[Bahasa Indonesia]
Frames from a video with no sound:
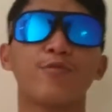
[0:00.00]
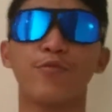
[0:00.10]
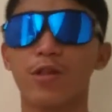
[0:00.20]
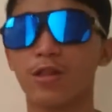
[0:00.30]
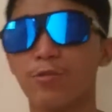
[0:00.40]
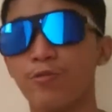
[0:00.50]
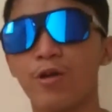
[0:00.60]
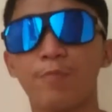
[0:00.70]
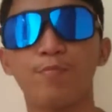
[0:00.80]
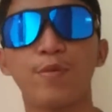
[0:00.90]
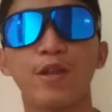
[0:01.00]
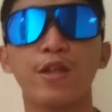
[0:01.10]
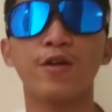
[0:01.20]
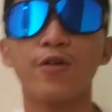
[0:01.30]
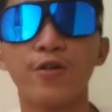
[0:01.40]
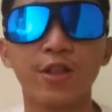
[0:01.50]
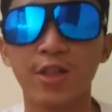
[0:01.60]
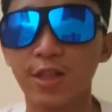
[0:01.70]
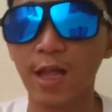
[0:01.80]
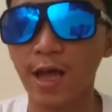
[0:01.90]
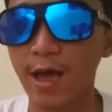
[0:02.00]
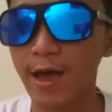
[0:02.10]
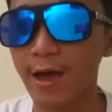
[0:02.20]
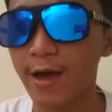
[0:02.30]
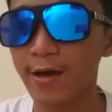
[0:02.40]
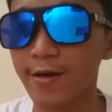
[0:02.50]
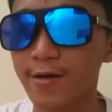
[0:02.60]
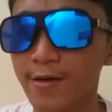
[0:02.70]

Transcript: akan membuat sebuah video tentang